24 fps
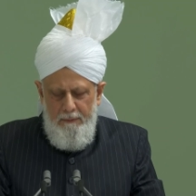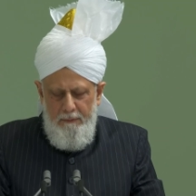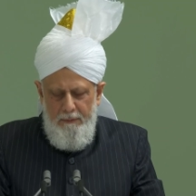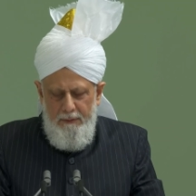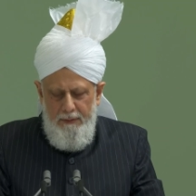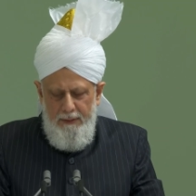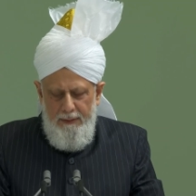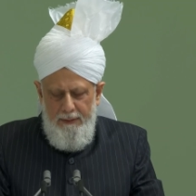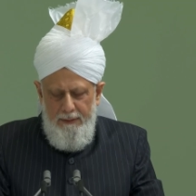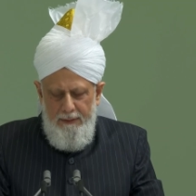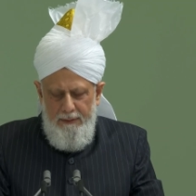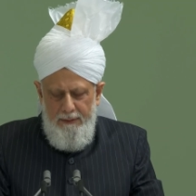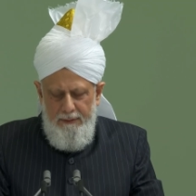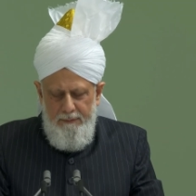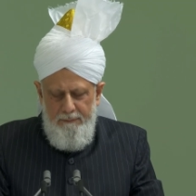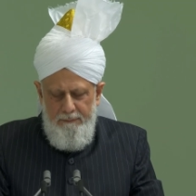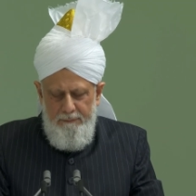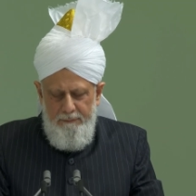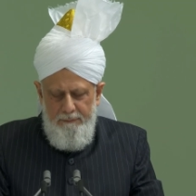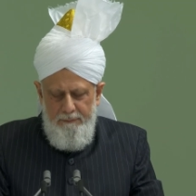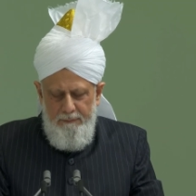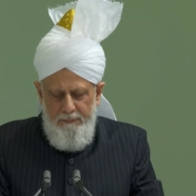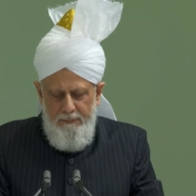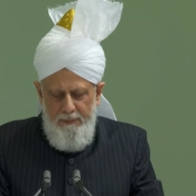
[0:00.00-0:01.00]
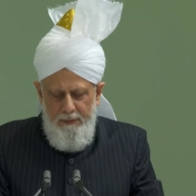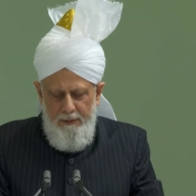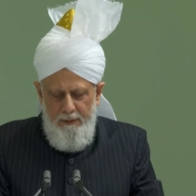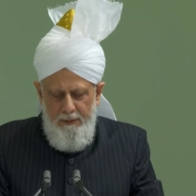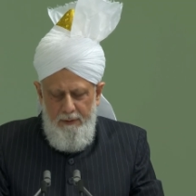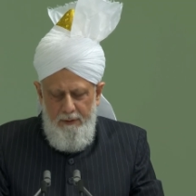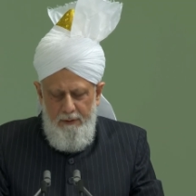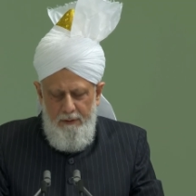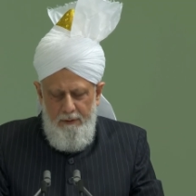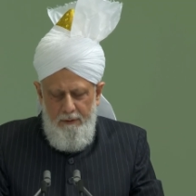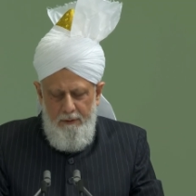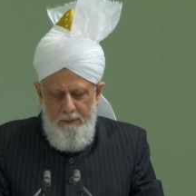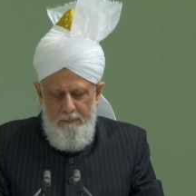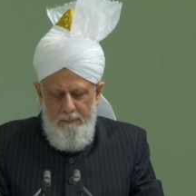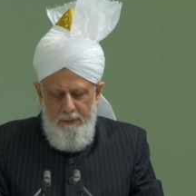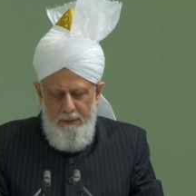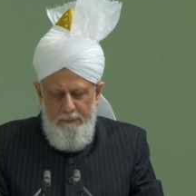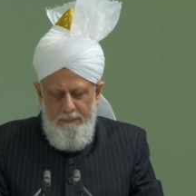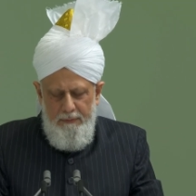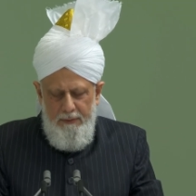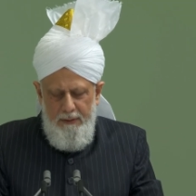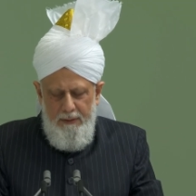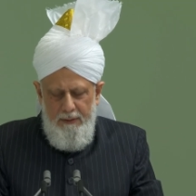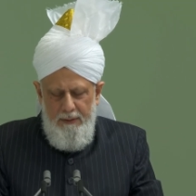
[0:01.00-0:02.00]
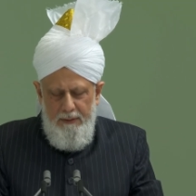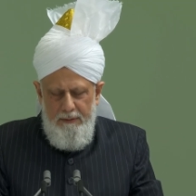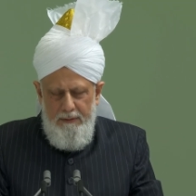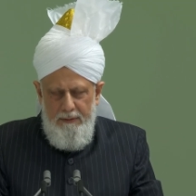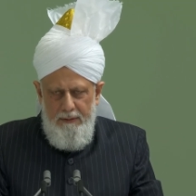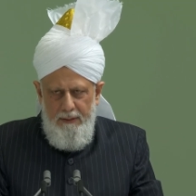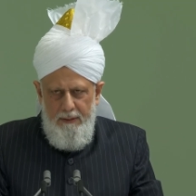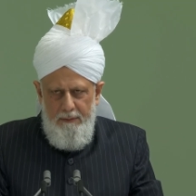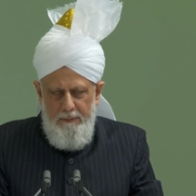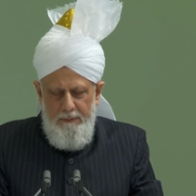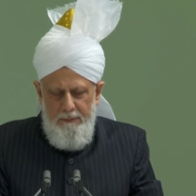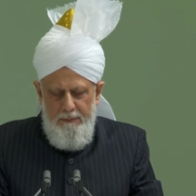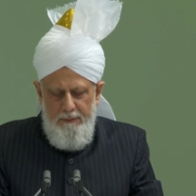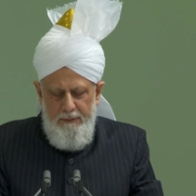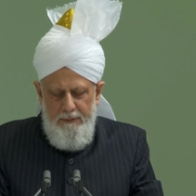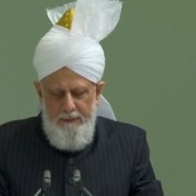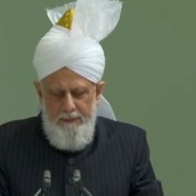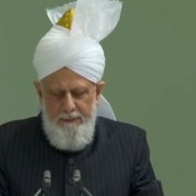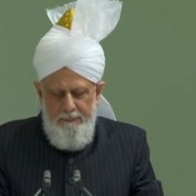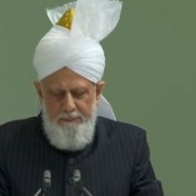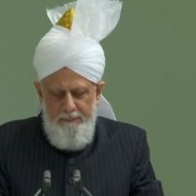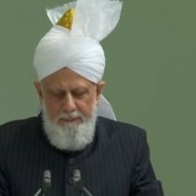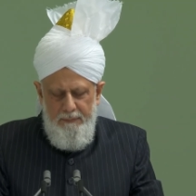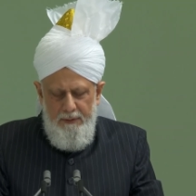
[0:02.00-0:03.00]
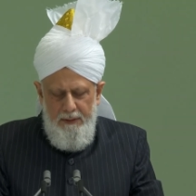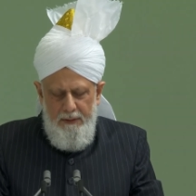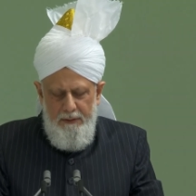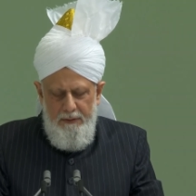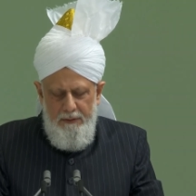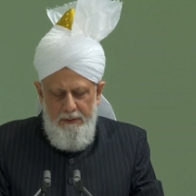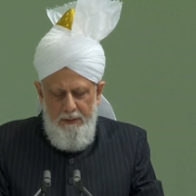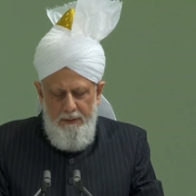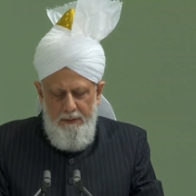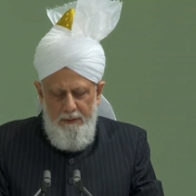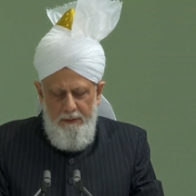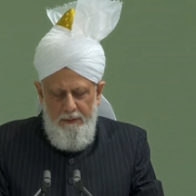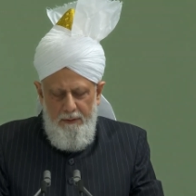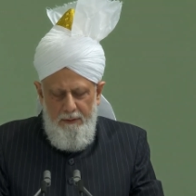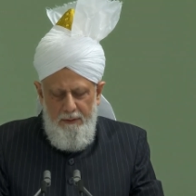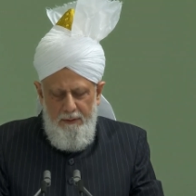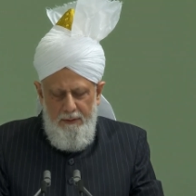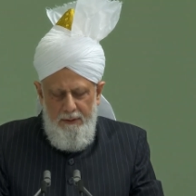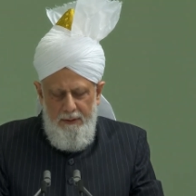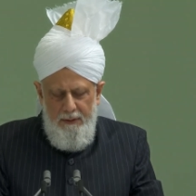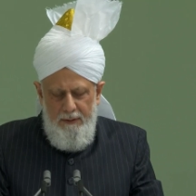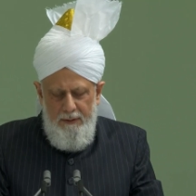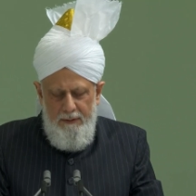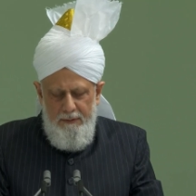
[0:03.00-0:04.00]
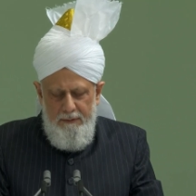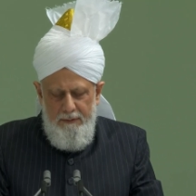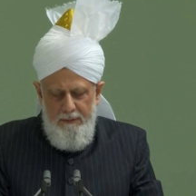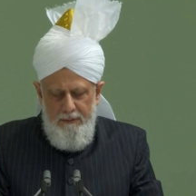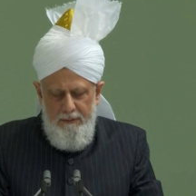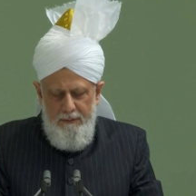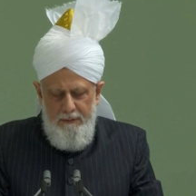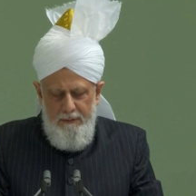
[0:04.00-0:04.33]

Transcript: çok korktular ve ondan sonra yeni bir anlaşma yapılmasını istedi